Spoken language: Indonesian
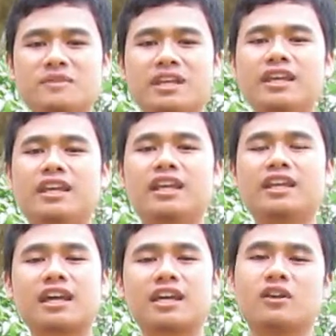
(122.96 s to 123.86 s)
yang
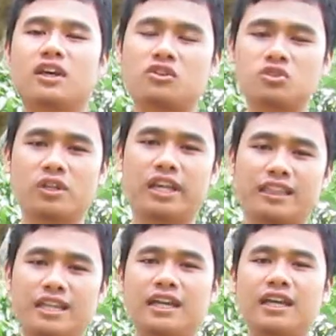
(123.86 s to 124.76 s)
diinginkan oleh Rasul
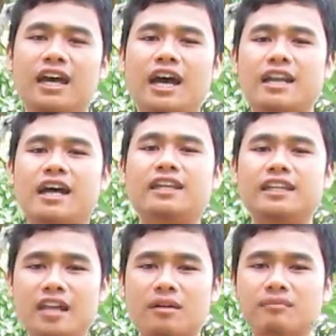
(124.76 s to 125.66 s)
kita adalah
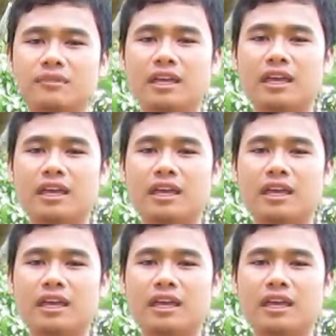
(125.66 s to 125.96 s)
diam